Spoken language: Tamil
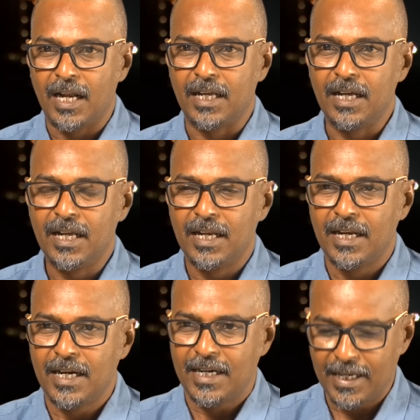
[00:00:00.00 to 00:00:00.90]
ஆனால்
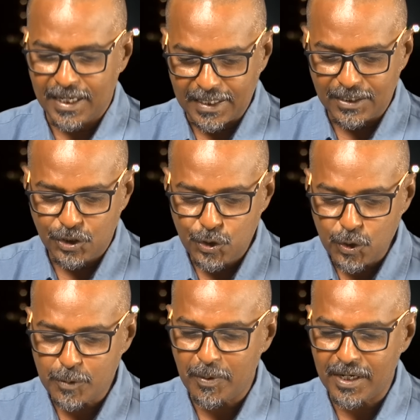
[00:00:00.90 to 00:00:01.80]
நீங்கள்
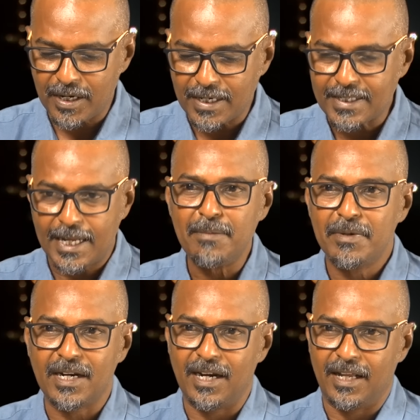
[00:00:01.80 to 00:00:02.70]
சூஸ் பண்ணுற டைம்
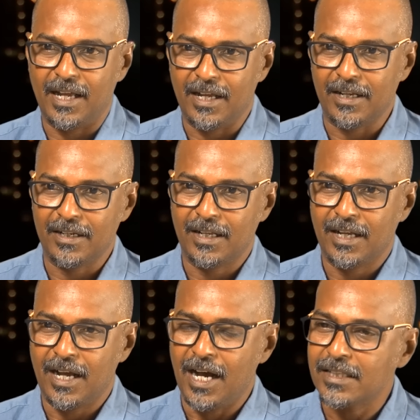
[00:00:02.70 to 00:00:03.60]
இருக்கு இல்லையா
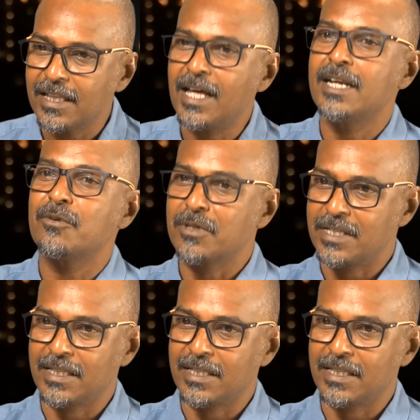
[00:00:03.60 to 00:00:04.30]
அதுதான் எனக்கு ஒரு